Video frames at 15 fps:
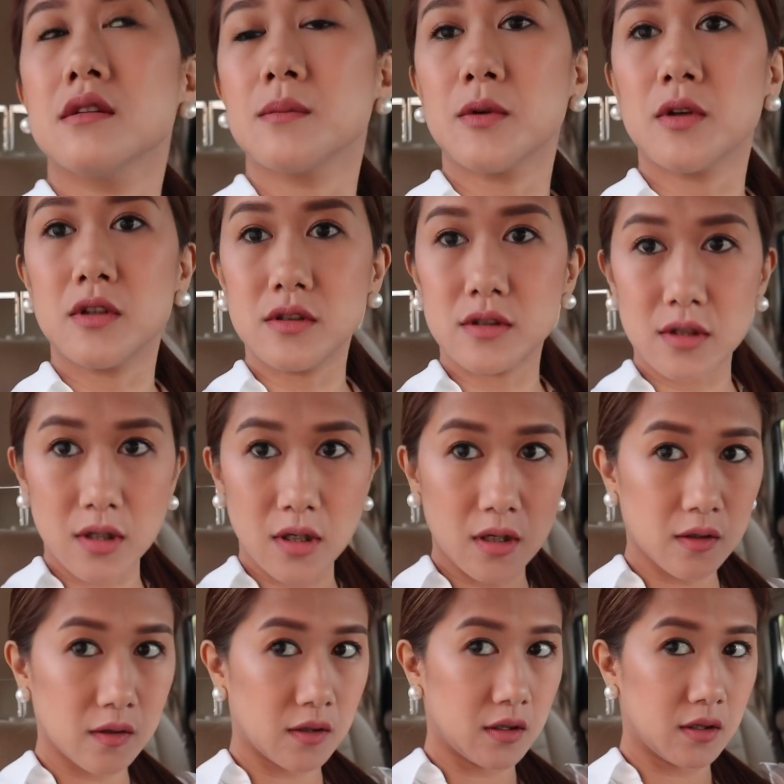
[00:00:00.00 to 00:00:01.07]
Yung bronzer
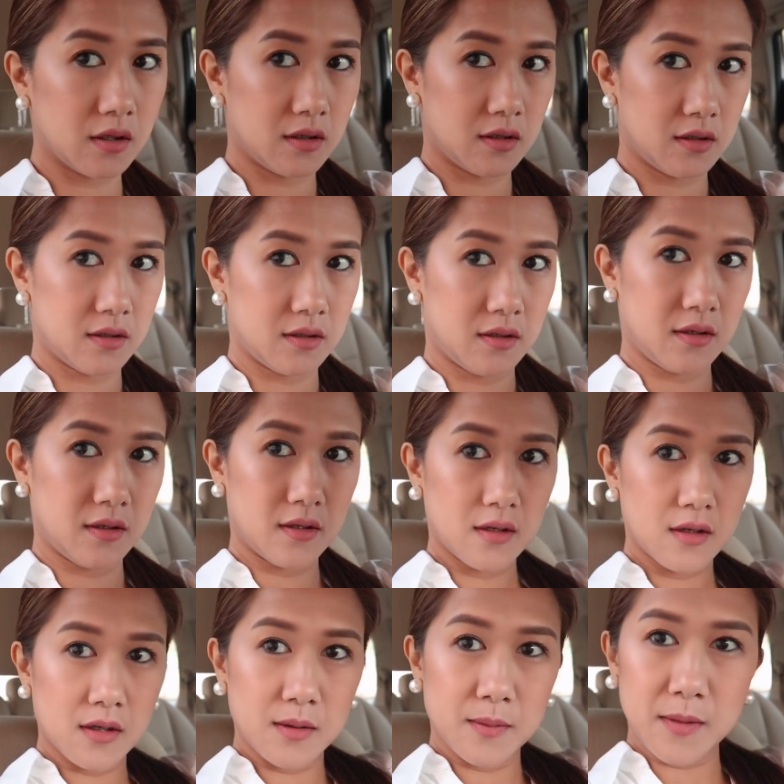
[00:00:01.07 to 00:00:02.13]
ako eh. Okay.
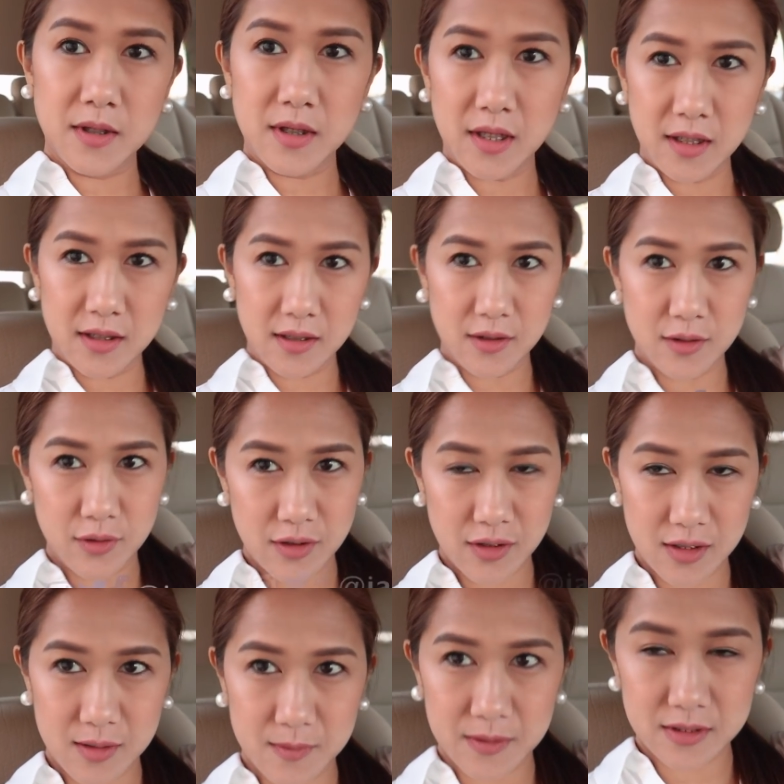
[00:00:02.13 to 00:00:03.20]
Pero I think
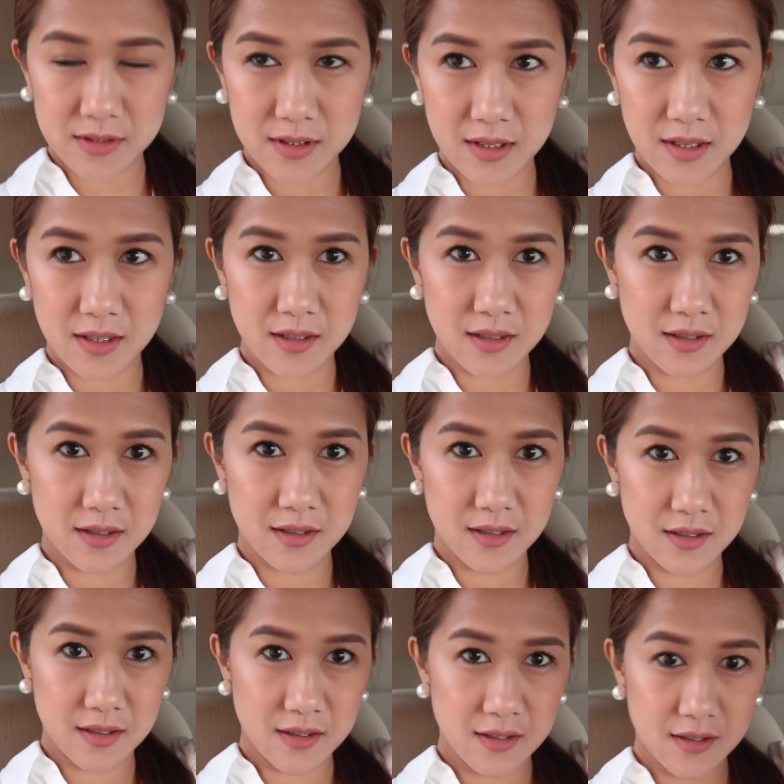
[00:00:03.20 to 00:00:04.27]
okay naman sa
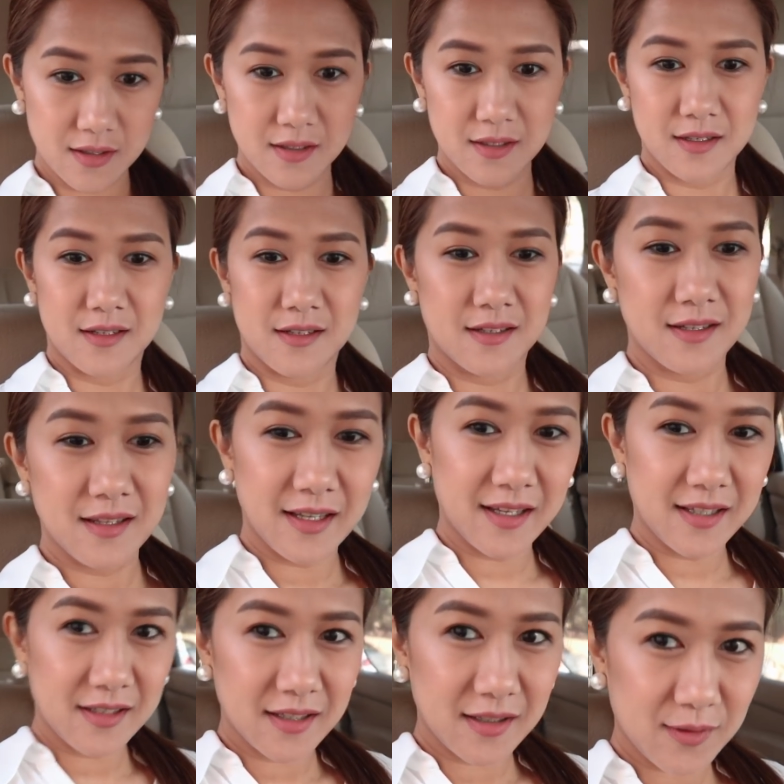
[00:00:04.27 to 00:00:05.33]

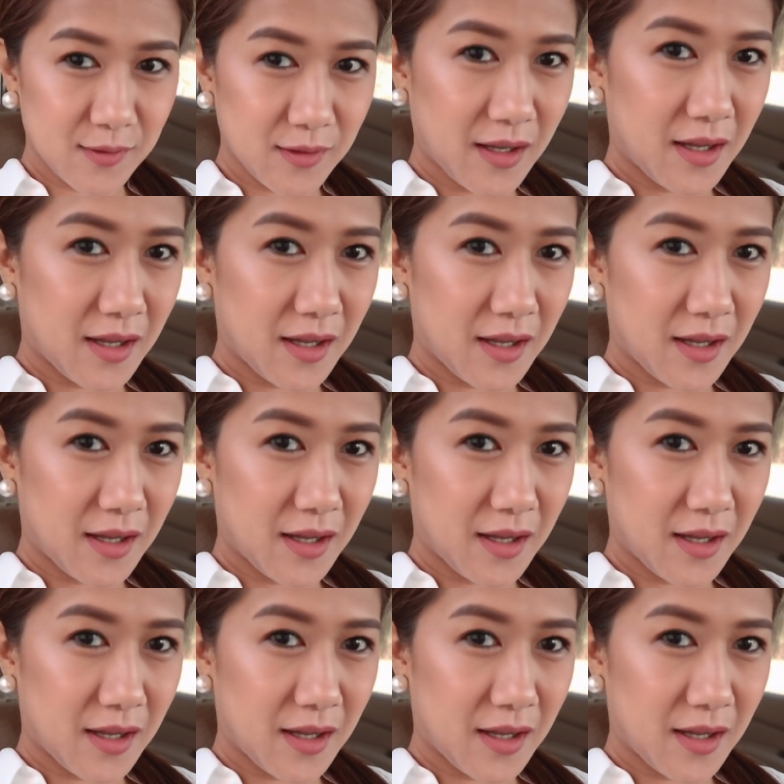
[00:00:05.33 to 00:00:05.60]
lighting ng